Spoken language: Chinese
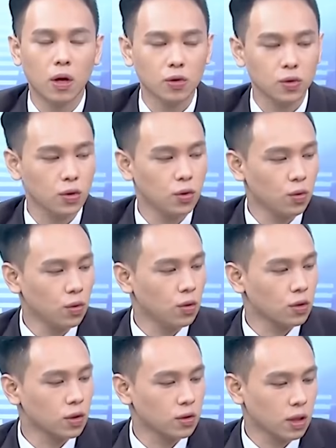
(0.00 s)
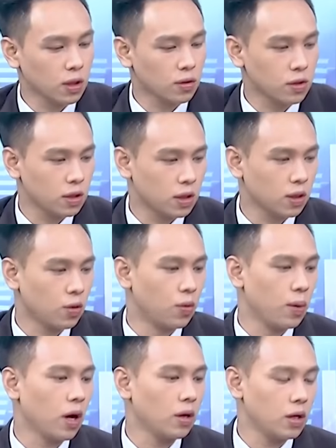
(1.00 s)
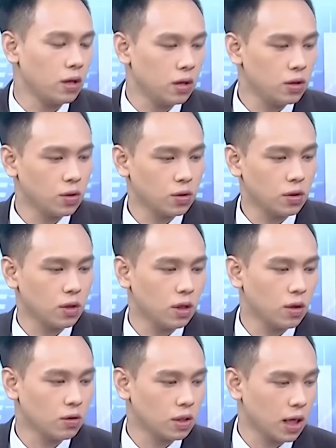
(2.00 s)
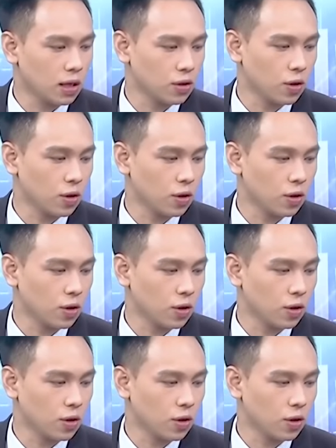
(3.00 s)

哦，所以如果手上有这些股票，一定就是利用下